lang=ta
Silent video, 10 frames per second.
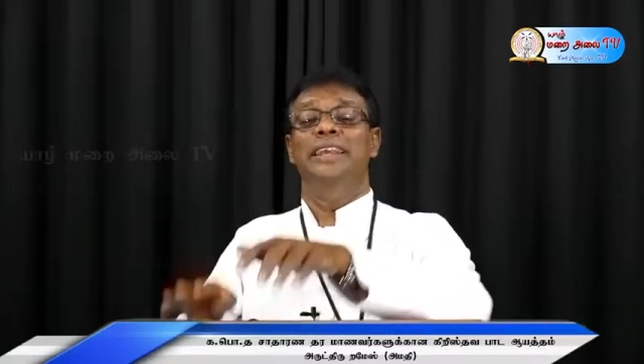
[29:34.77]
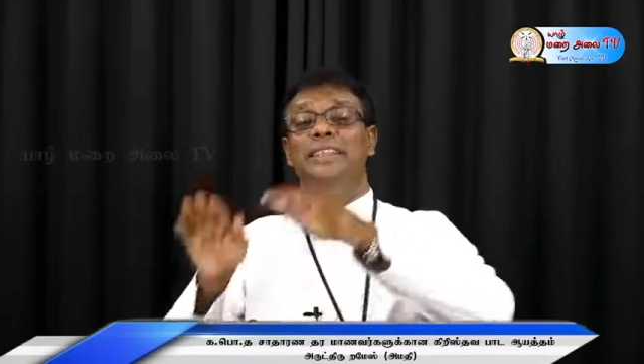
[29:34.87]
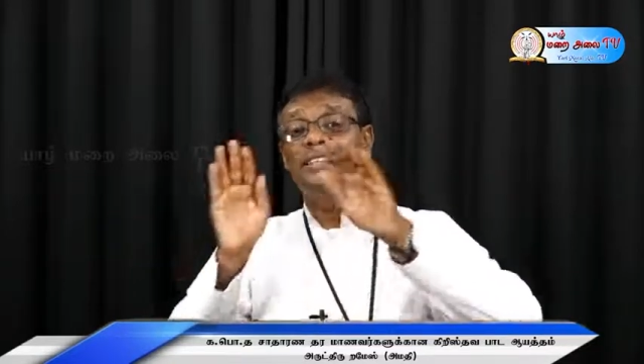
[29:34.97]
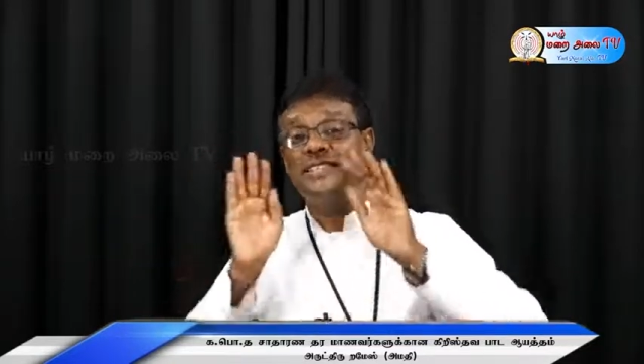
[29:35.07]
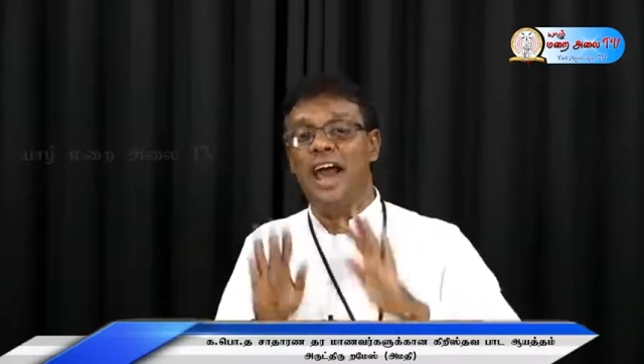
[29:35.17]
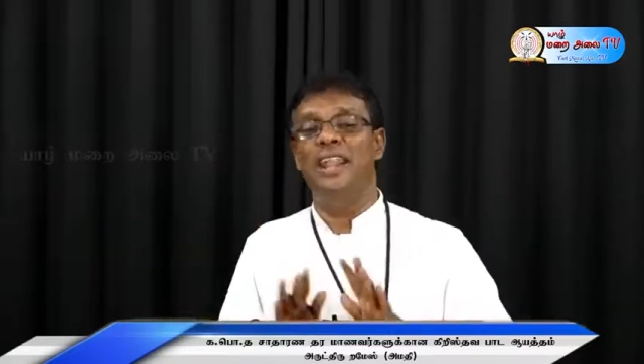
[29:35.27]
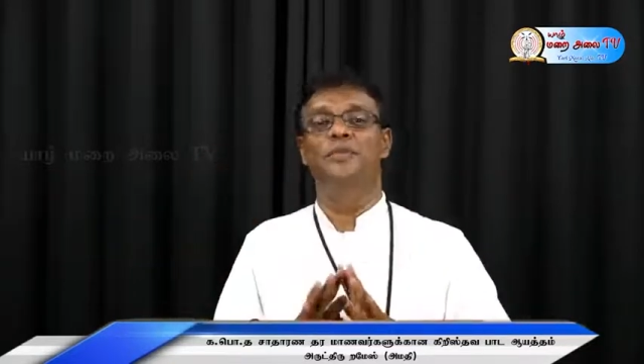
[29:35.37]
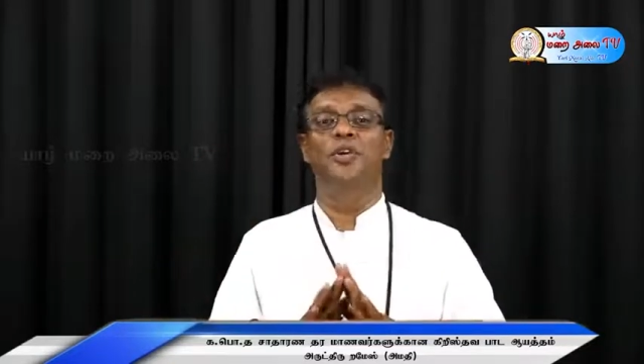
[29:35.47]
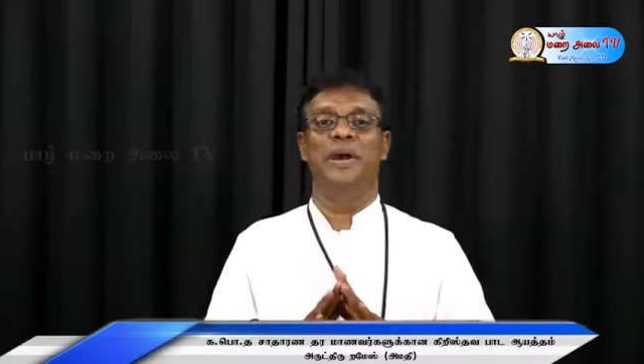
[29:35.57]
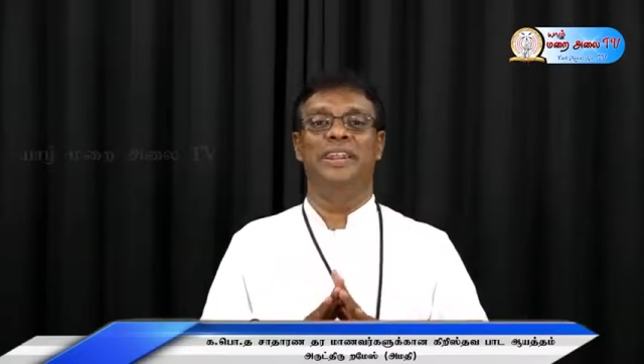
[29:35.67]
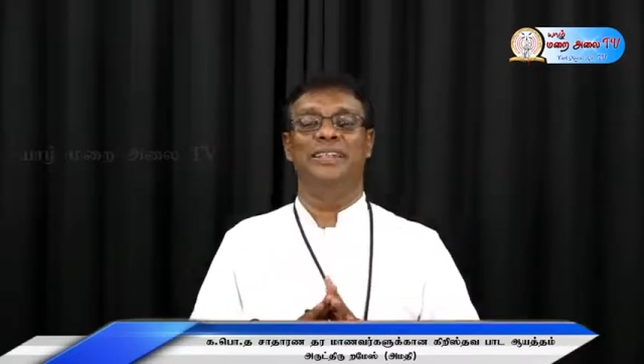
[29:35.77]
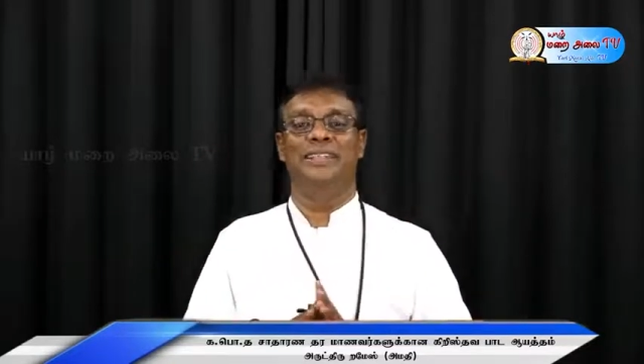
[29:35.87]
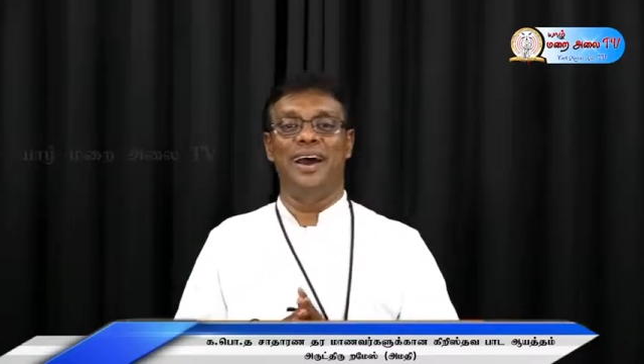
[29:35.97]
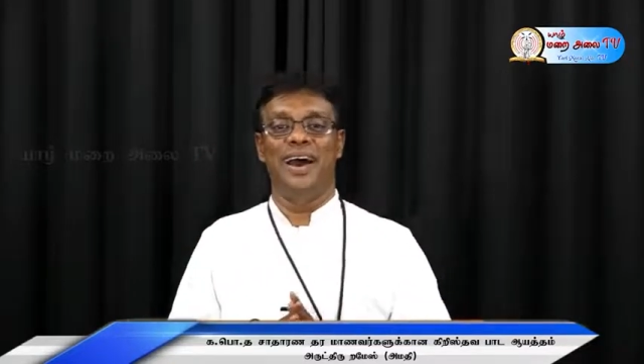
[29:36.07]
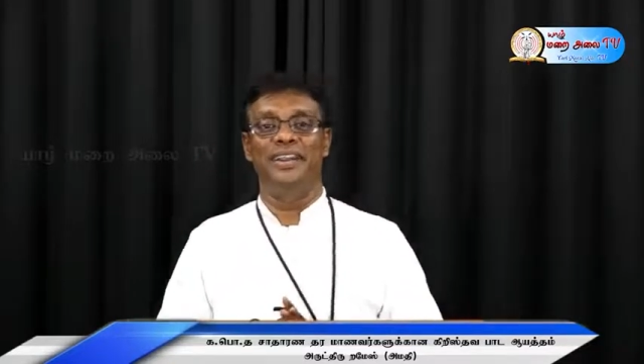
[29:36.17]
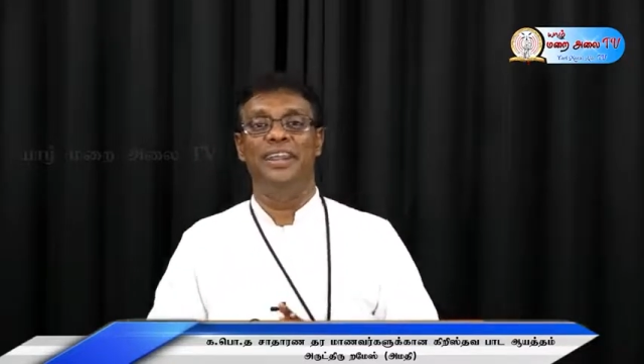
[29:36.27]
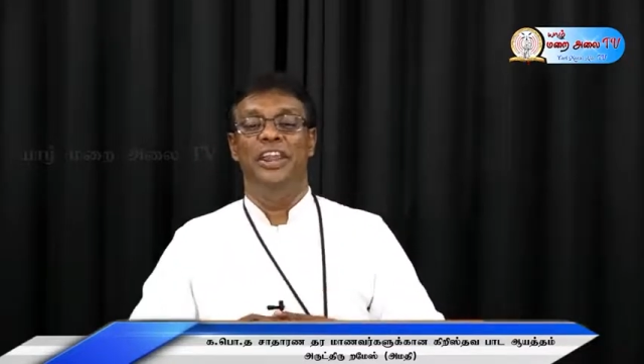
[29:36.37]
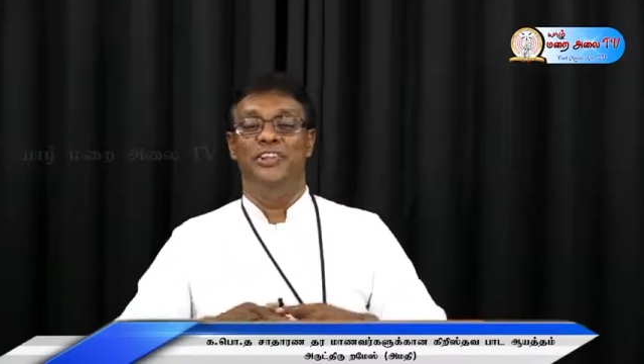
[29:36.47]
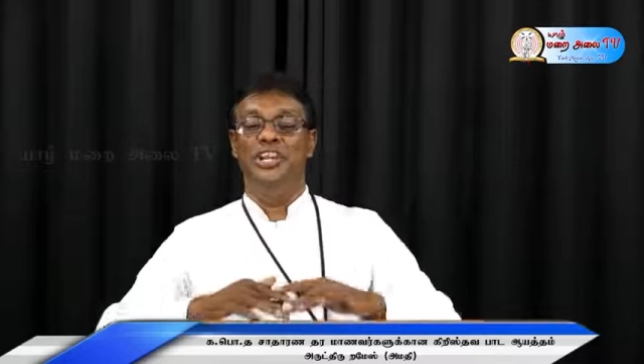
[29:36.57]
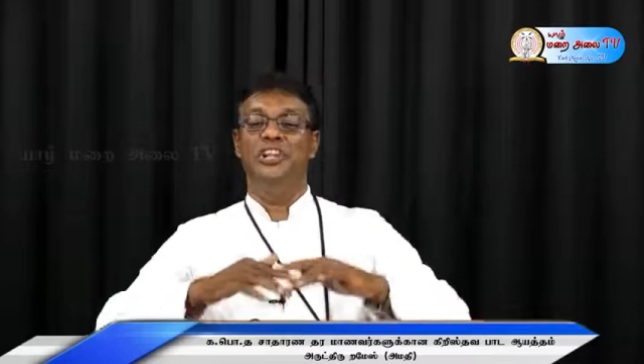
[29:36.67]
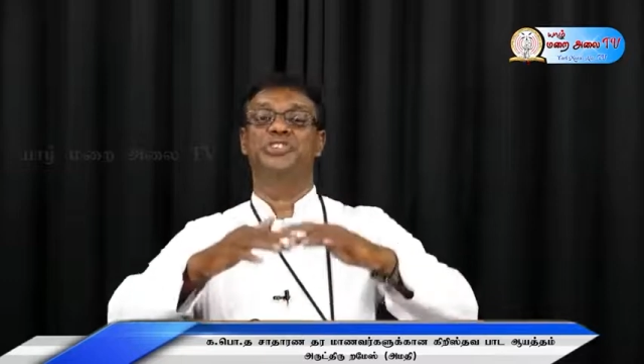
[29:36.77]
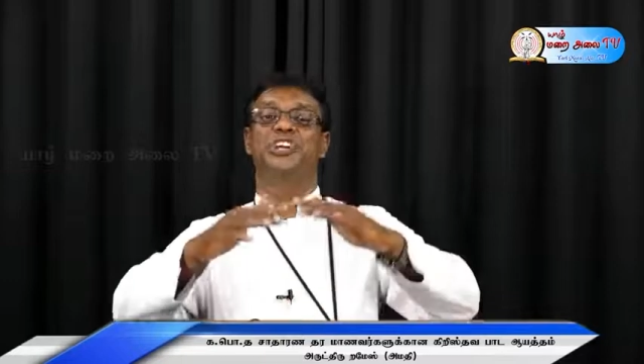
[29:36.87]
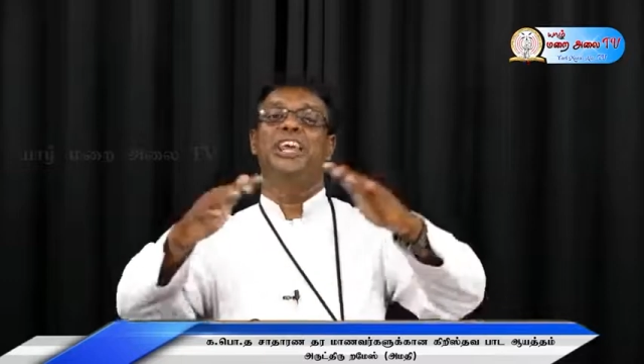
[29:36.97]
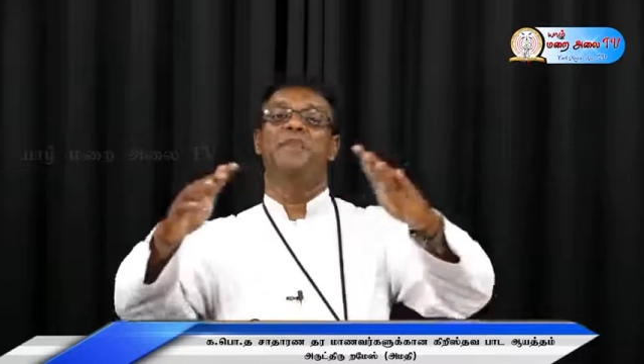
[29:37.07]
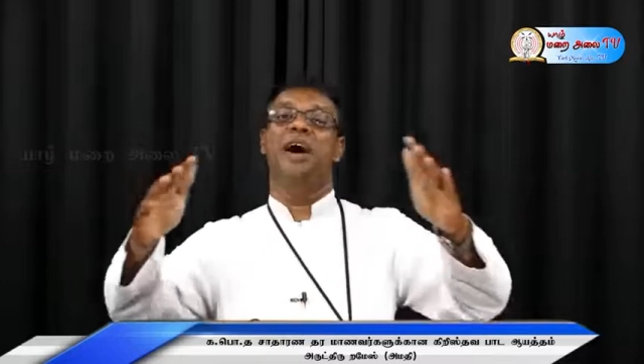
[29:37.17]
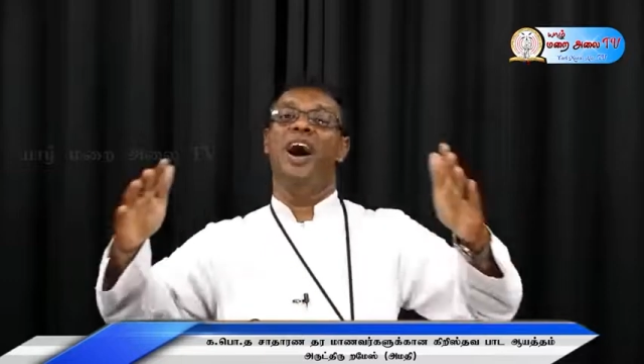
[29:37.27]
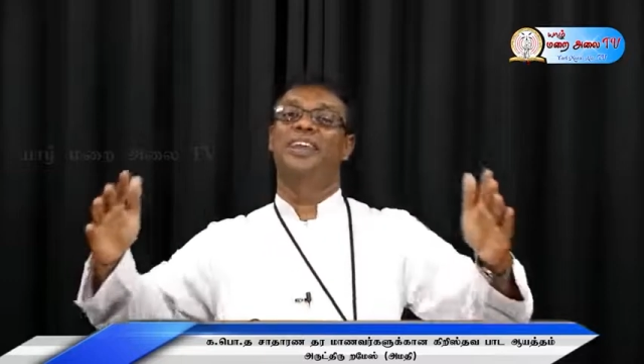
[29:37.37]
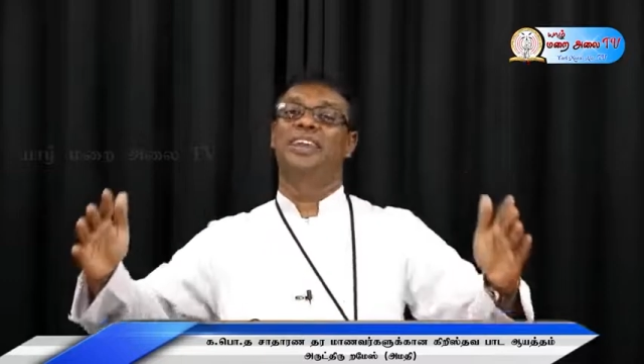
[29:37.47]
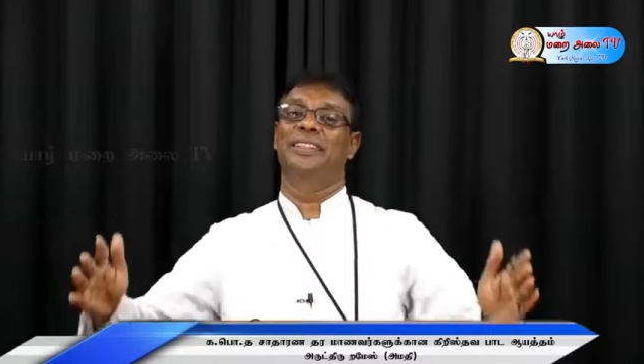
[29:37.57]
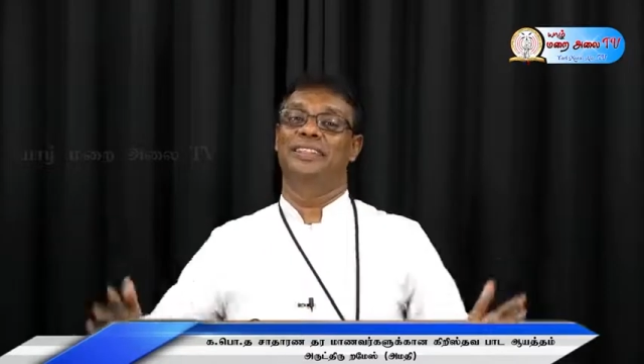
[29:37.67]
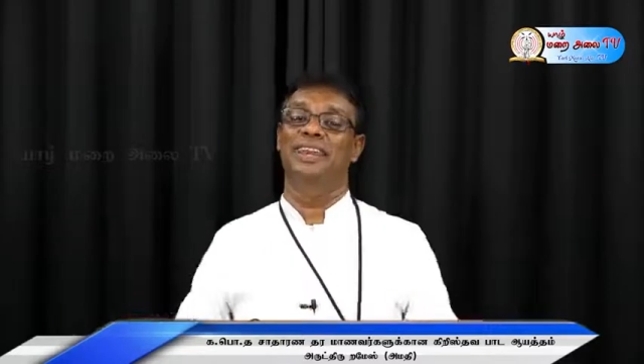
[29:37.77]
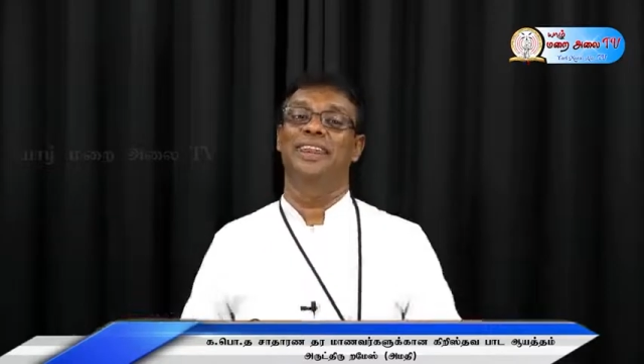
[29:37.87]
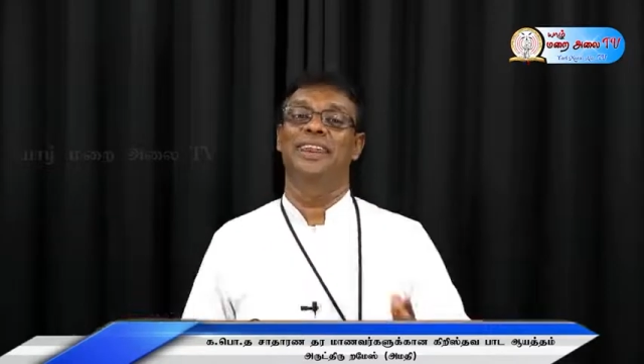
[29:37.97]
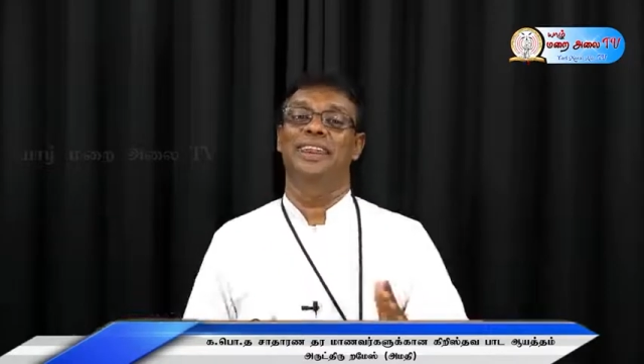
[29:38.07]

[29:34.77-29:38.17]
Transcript: இந்த சாலமோன் மன்னன் தான் ஜெருசலேம் ஆலயத்தை